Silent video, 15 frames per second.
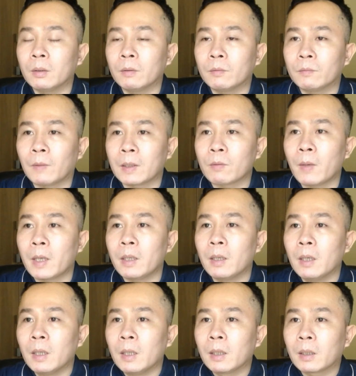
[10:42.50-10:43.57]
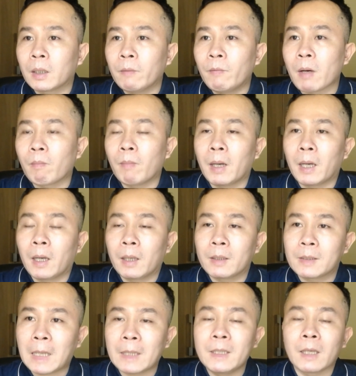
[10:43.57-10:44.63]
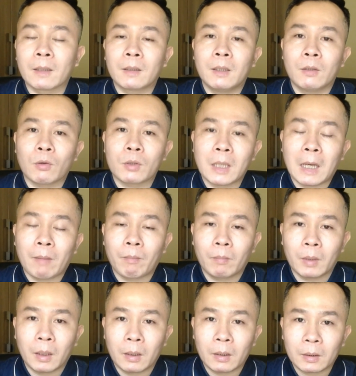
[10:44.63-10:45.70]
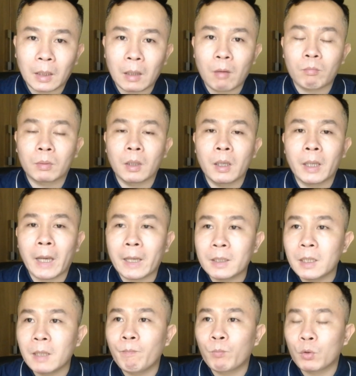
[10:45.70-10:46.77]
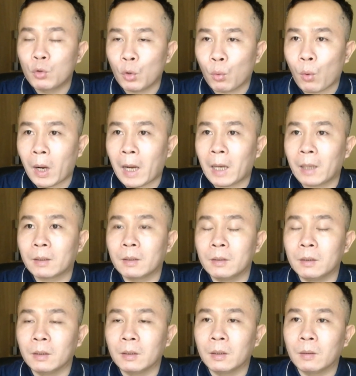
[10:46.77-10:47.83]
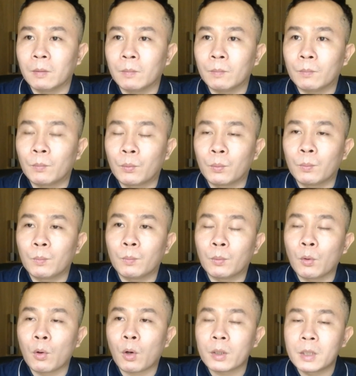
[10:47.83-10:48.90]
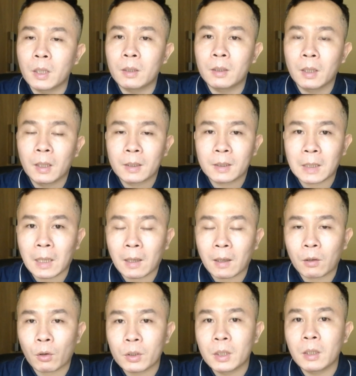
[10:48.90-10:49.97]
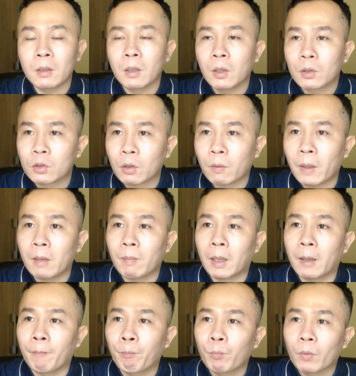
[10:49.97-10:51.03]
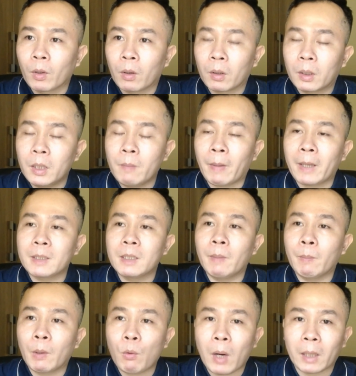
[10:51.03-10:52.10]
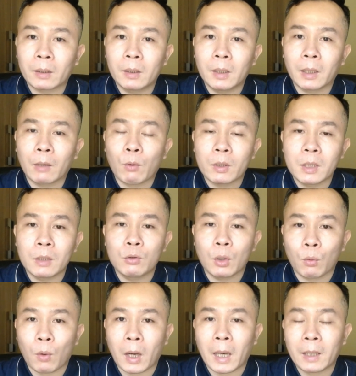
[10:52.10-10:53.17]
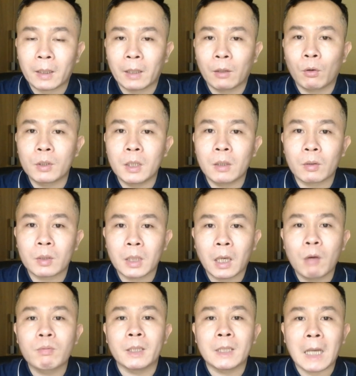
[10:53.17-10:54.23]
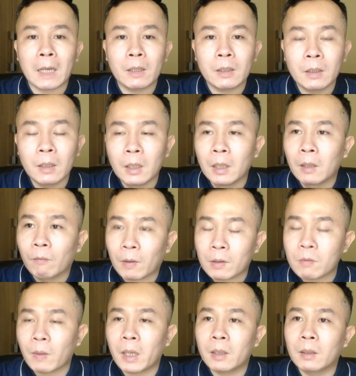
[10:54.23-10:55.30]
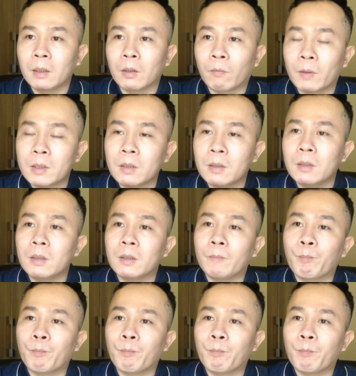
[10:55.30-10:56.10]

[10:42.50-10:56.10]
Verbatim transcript: Và do vậy cái việc mà gia nhiệt thì nó sẽ làm tác động tới cái enzyme chuyển hóa từ progoitrin sang goitrin. Do vậy mà khi mà enzyme bị bất hoạt thì cái quá trình chuyển hóa thành goitrin nó sẽ không xảy ra nữa. Và do vậy thì nó vẫn giữ